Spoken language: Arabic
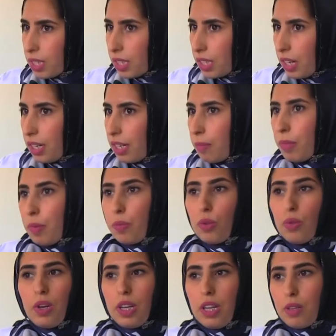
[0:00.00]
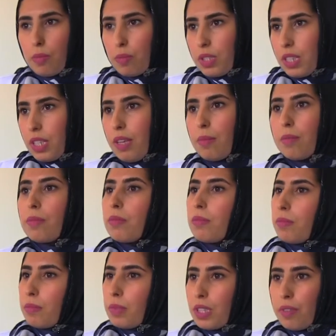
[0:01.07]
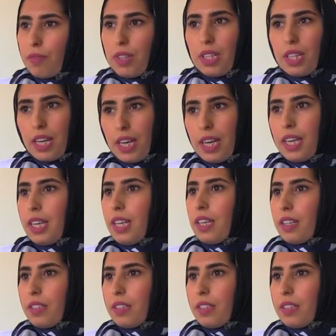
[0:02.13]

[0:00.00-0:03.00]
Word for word: السكر ممنوع عليهم الصيام بصفه نهائيه